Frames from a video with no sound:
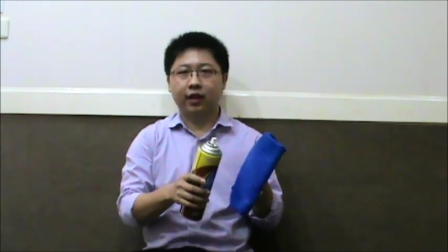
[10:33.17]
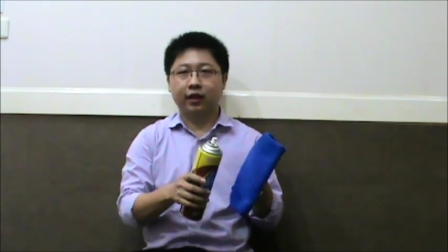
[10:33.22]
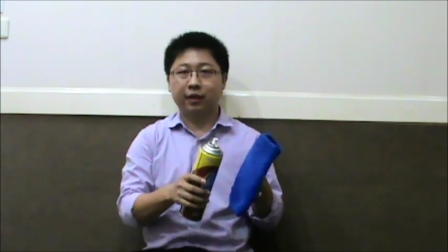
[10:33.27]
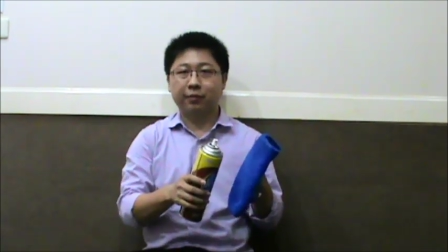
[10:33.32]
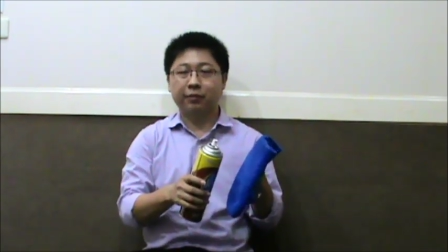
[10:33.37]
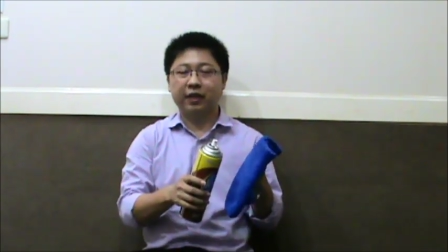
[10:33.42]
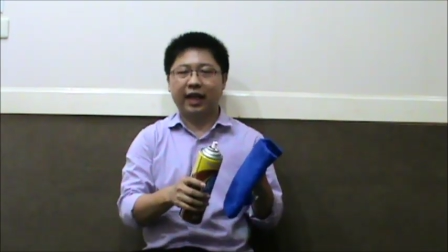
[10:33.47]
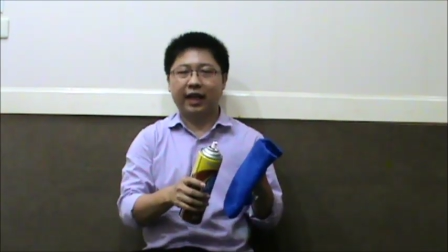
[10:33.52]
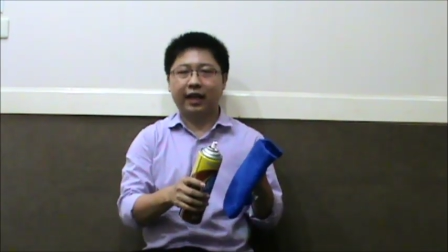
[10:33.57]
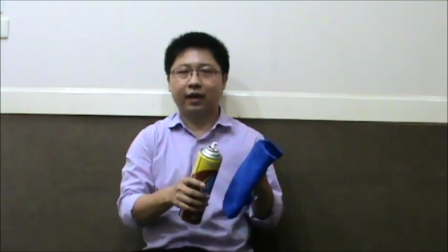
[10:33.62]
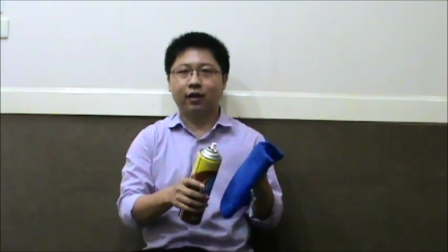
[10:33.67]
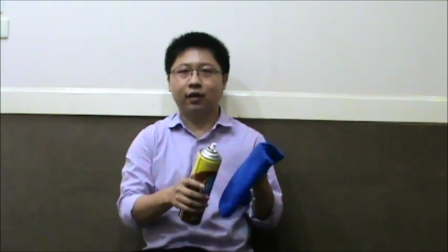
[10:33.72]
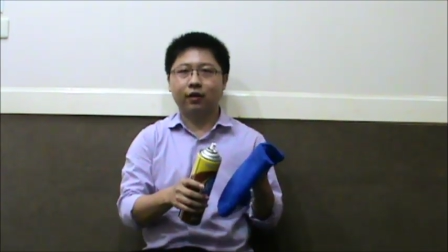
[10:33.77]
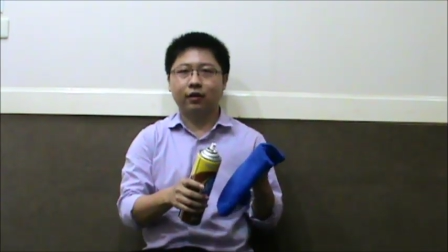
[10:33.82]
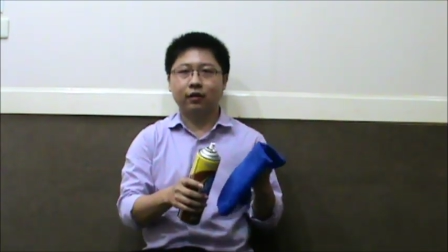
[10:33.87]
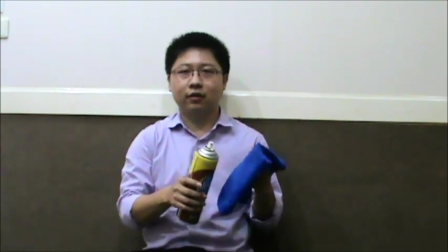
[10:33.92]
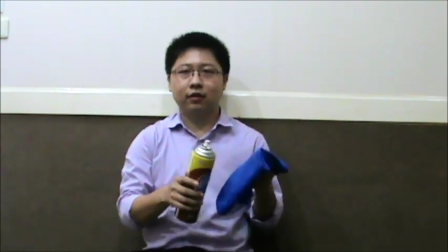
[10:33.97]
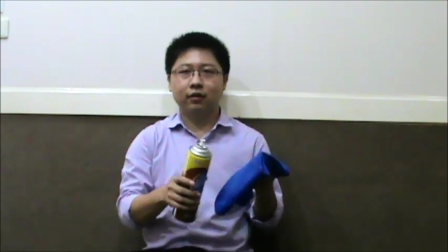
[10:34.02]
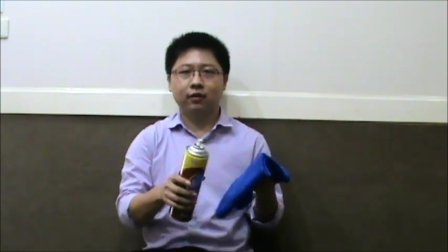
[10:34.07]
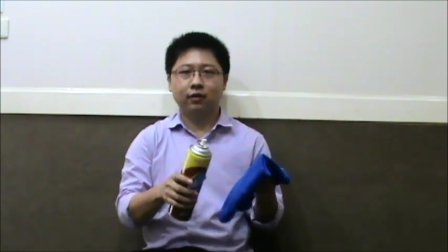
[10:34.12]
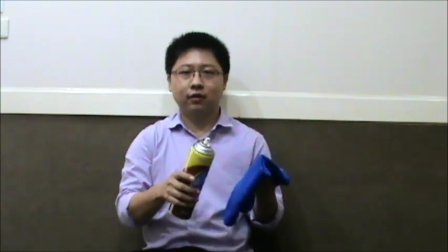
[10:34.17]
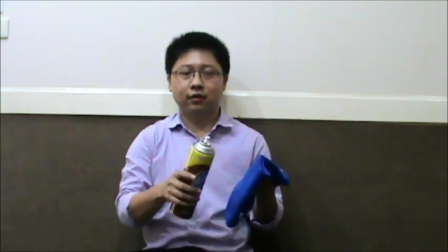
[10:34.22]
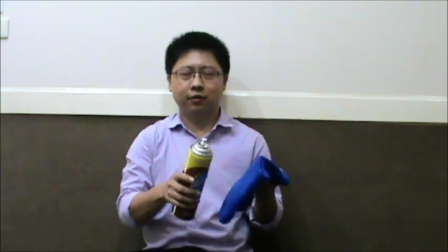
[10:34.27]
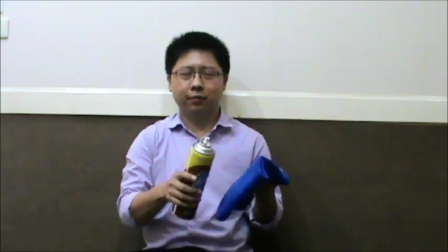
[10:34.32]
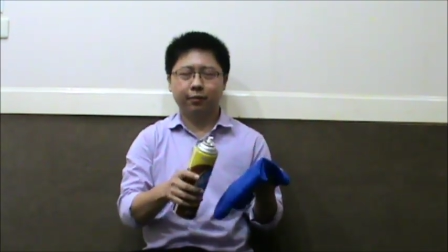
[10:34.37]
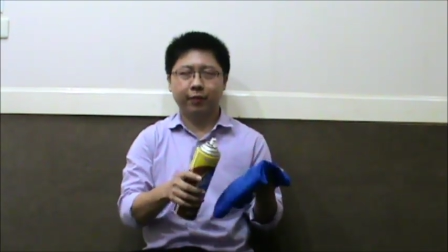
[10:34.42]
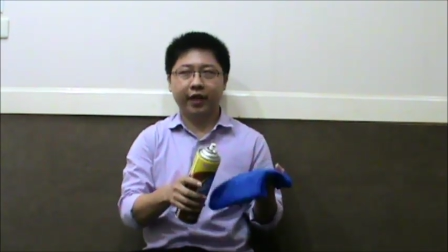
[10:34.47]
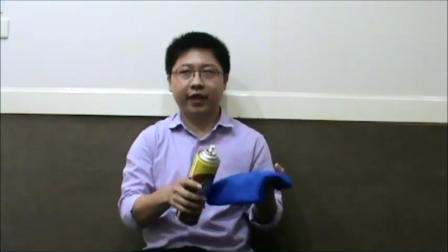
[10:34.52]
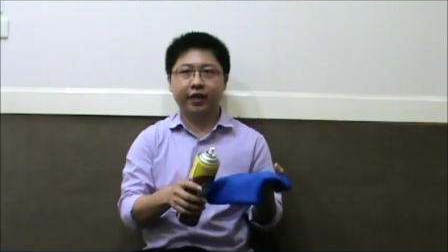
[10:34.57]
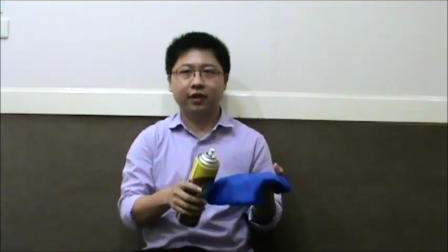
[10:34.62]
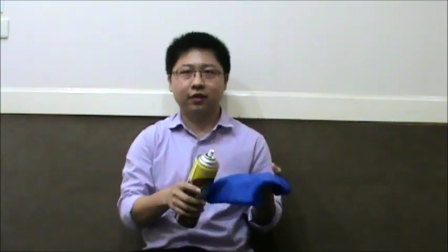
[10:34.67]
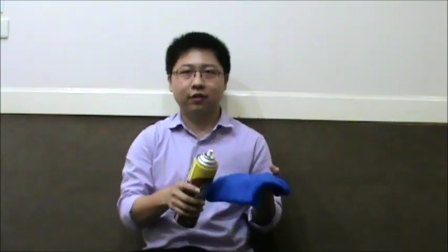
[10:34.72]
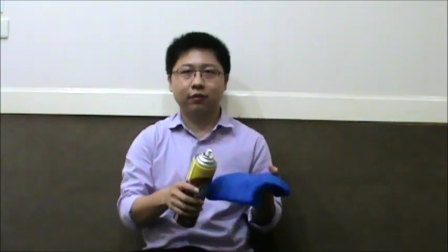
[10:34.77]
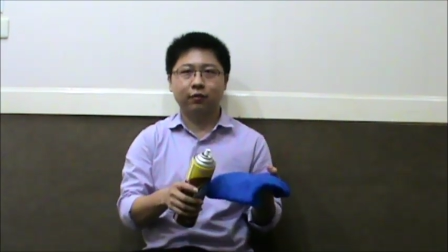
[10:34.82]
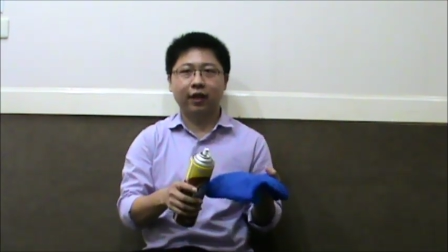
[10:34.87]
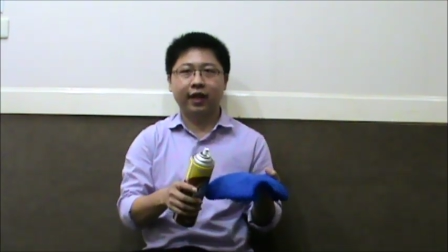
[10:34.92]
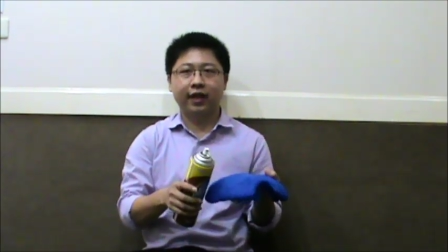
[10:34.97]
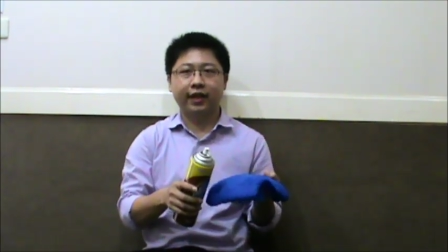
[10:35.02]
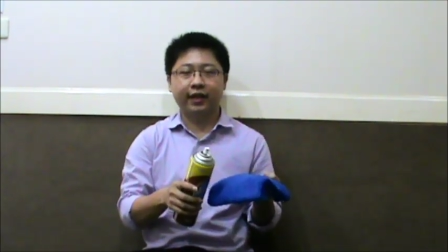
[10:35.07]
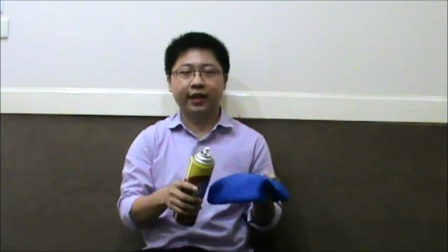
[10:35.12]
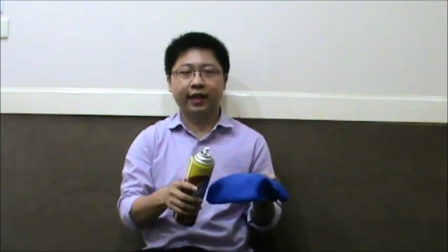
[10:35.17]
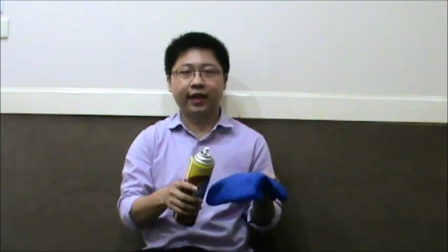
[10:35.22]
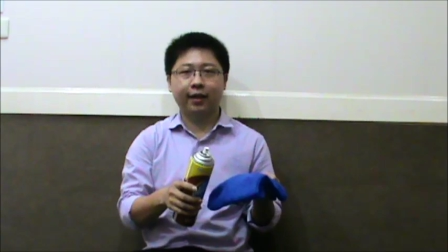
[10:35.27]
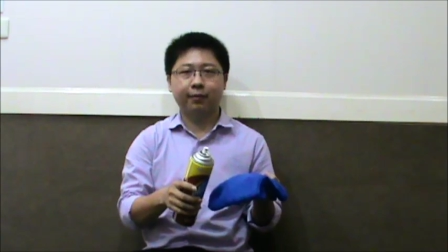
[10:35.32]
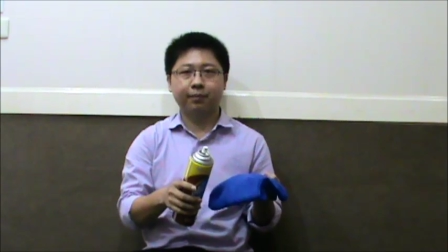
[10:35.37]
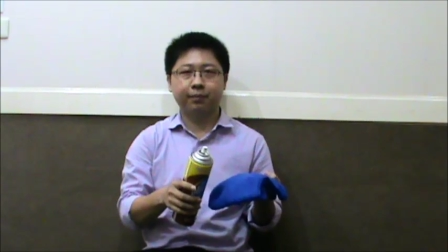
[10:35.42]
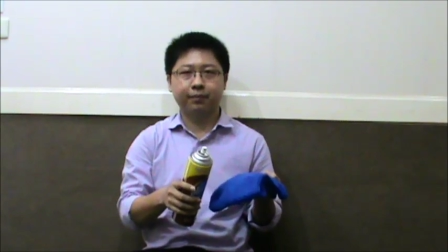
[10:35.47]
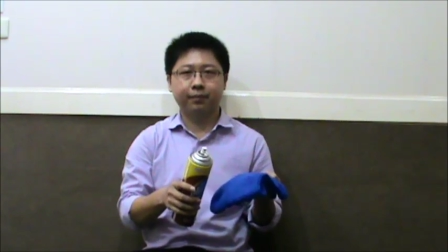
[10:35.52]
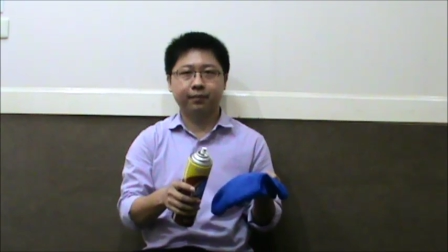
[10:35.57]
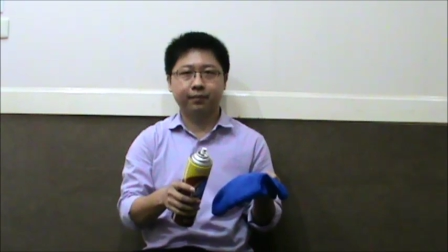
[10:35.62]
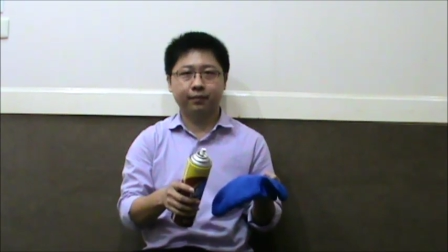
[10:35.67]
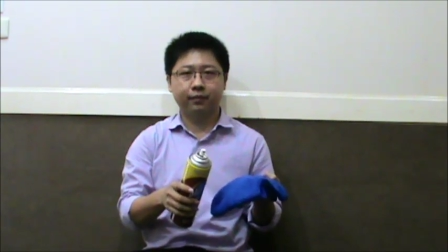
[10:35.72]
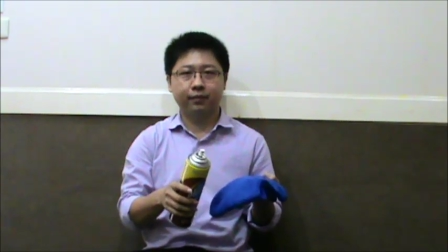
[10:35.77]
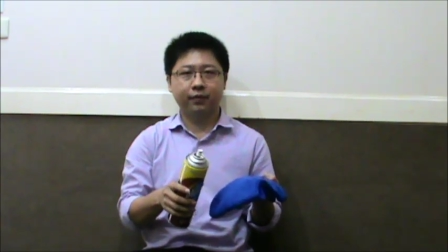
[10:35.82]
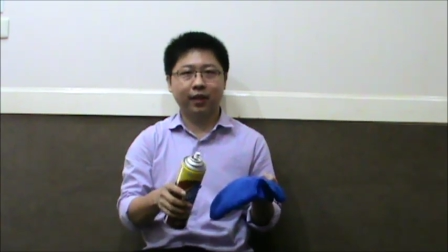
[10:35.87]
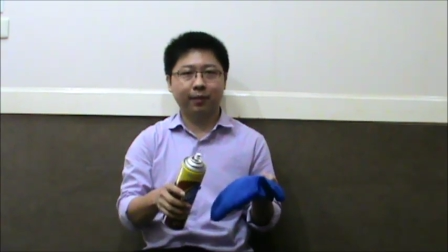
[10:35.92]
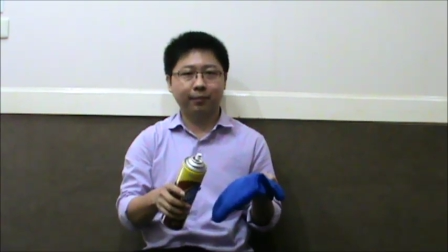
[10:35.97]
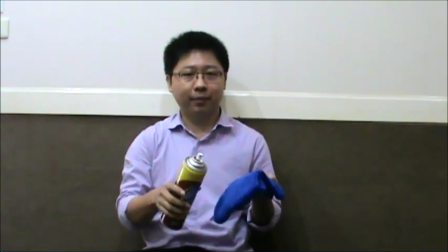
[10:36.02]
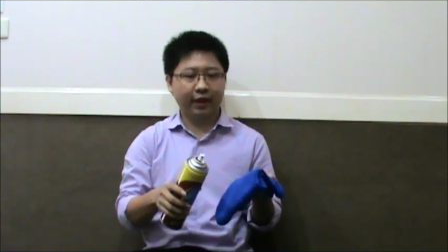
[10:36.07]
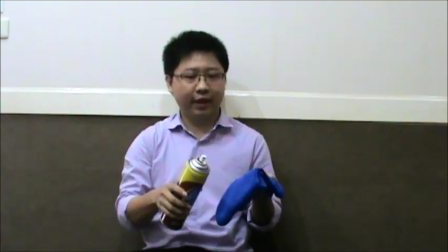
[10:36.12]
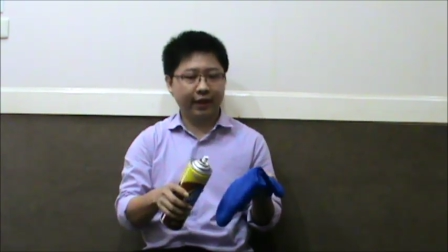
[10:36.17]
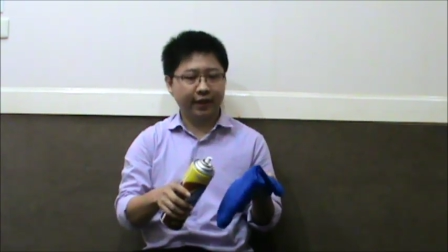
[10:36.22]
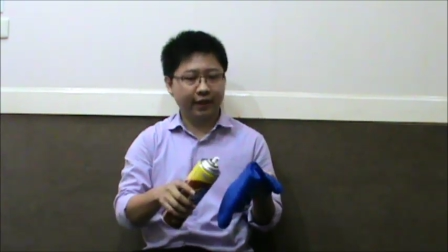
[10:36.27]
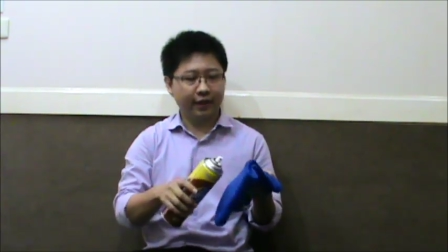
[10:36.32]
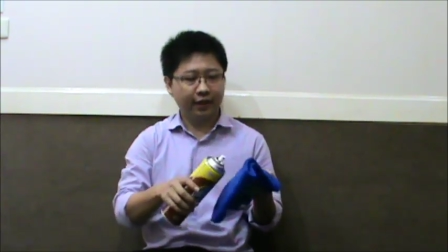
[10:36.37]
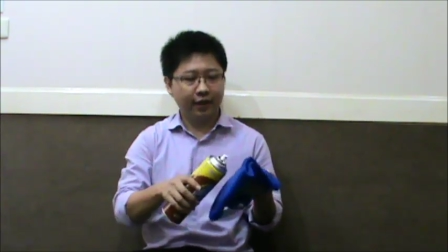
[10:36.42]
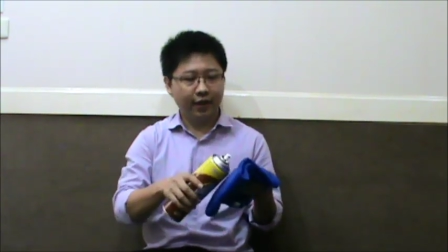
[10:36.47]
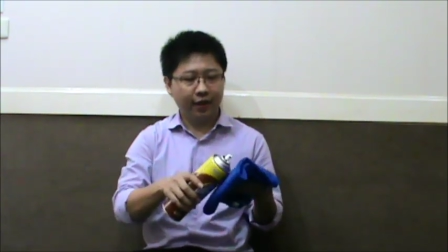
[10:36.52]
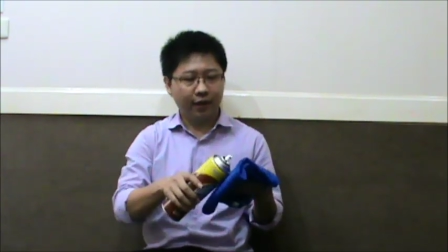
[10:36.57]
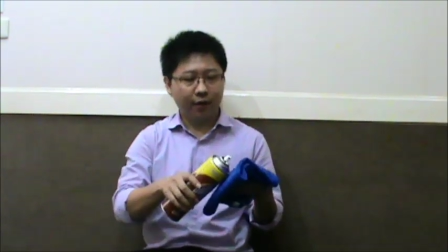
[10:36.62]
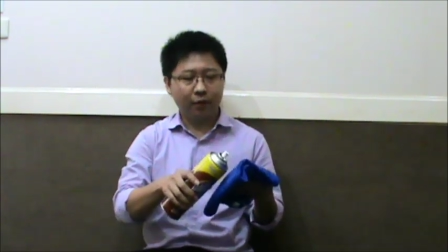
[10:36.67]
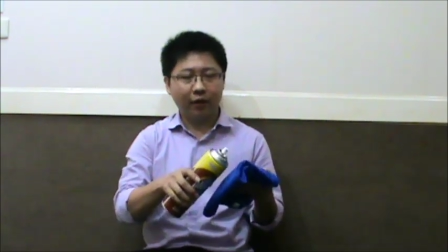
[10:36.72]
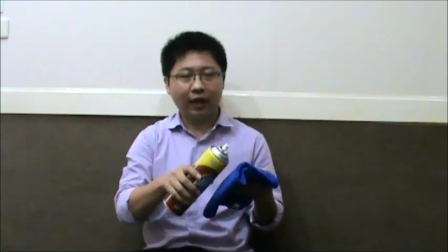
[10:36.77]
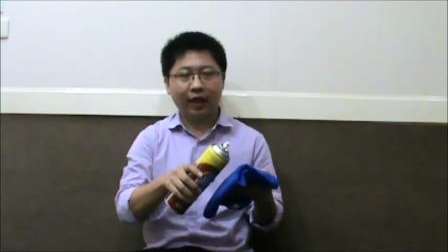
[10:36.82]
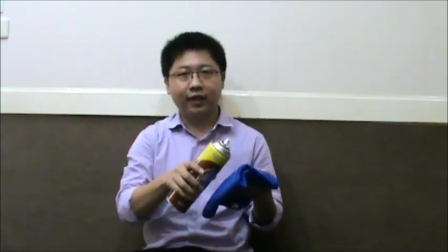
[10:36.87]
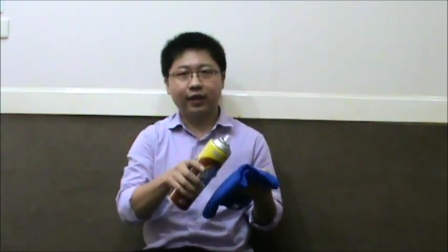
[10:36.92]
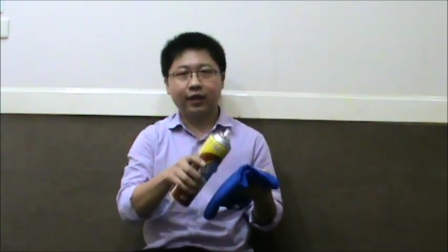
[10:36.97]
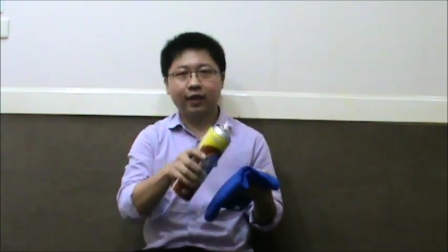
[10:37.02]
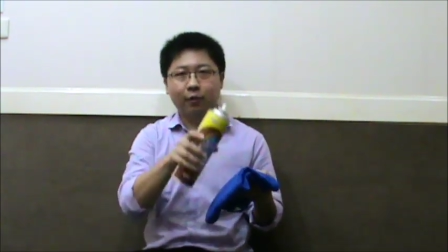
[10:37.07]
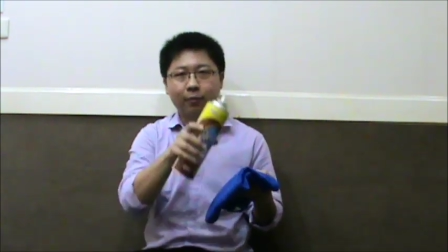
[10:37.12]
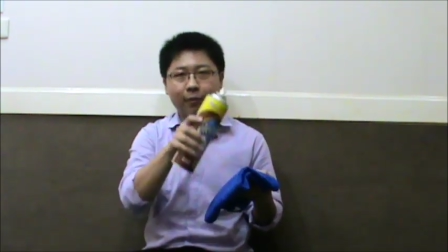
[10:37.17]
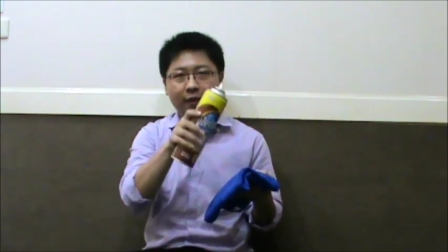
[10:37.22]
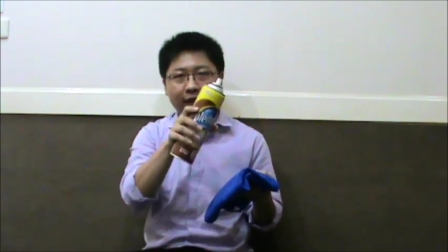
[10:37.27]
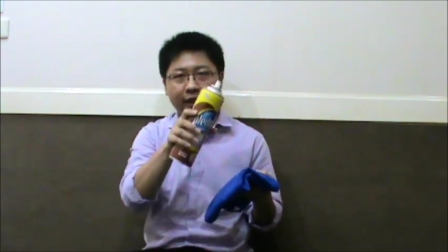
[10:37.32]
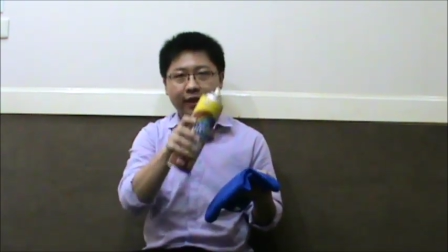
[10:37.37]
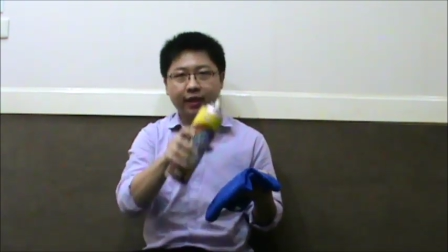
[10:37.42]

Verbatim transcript: น้ำยาของเพจไว้นะครับทำให้เวลาที่เราไป